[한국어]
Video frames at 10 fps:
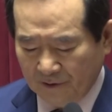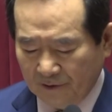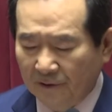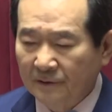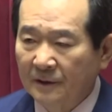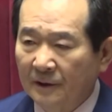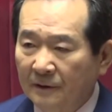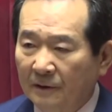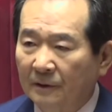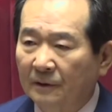
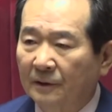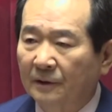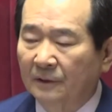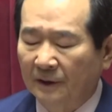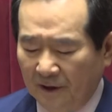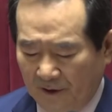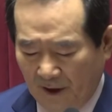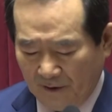선제적 경기